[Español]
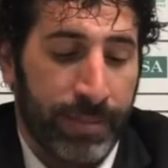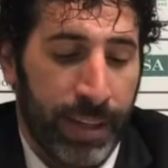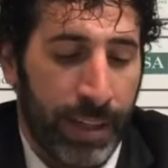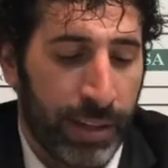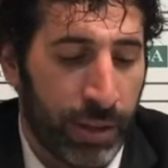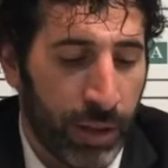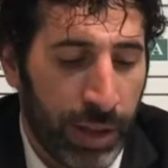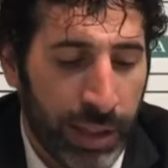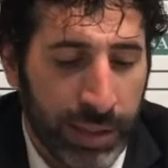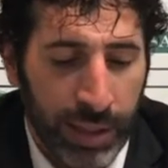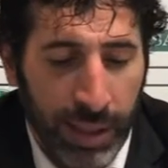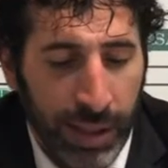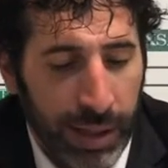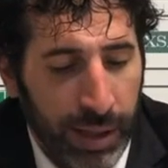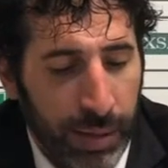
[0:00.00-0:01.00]
Entonces,
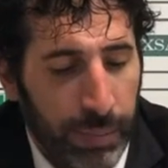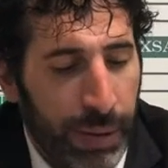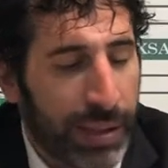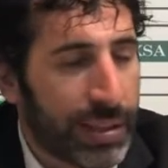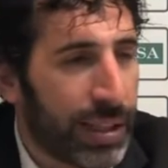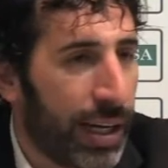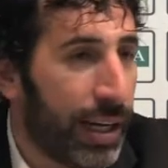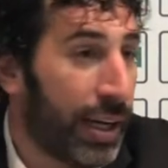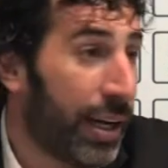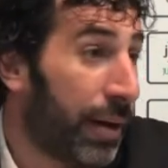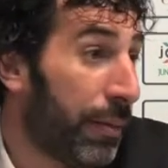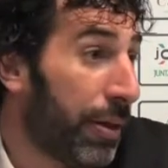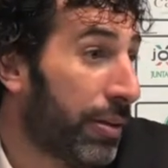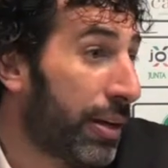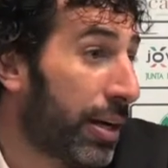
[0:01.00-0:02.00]
pensar en que ha
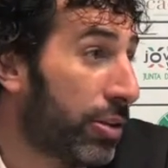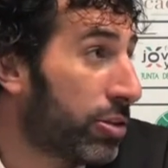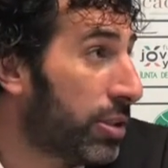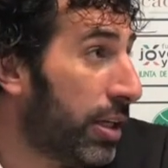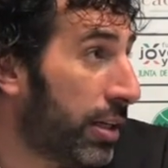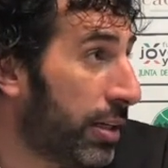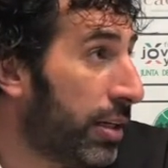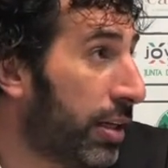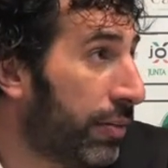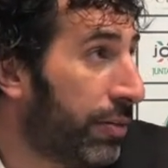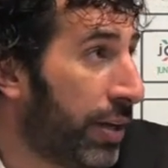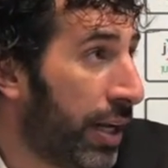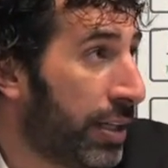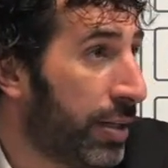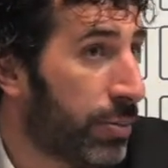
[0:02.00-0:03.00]
habido otra cosa, al
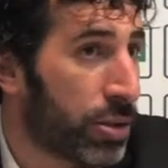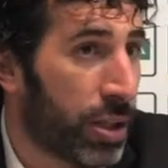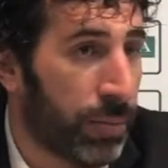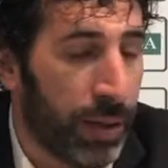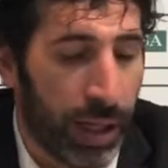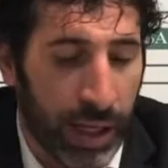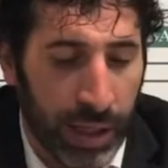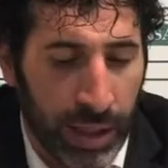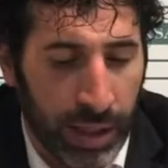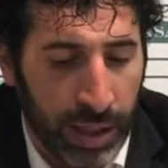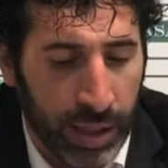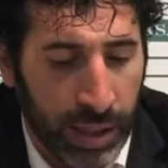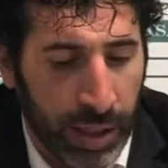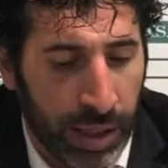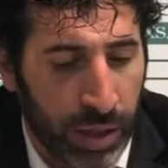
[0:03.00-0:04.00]
final tenemos que mirar
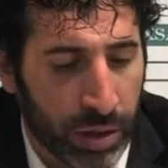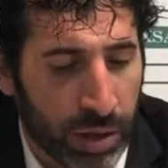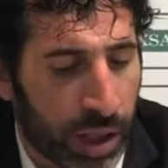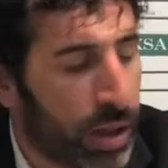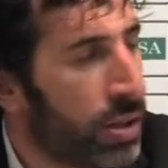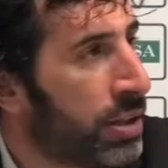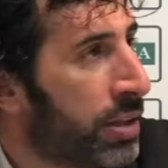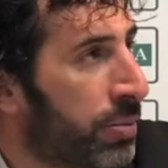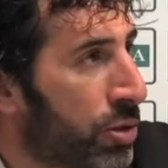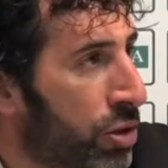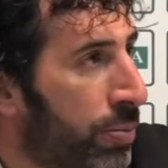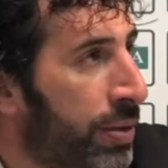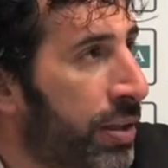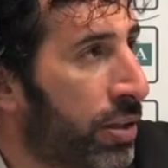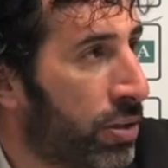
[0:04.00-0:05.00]
en, en los errores que hemos
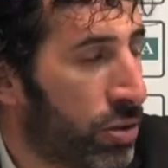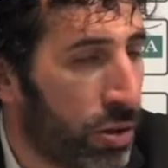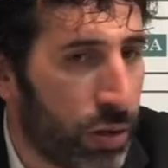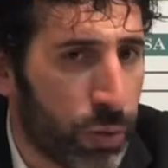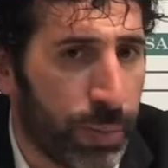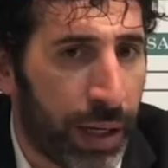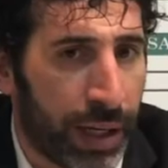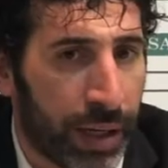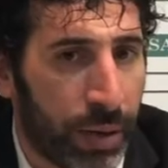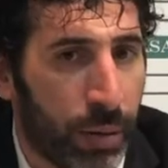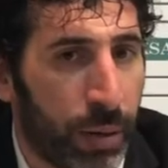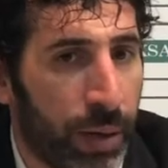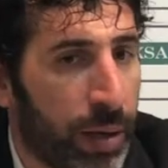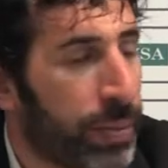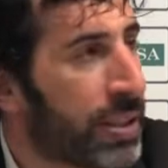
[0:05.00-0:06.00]
cometido nosotros para que no
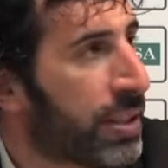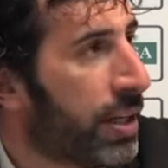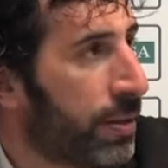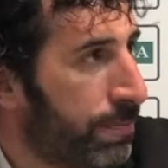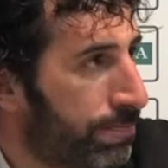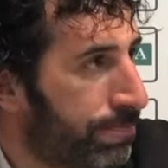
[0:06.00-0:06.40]
vuelvan a pasar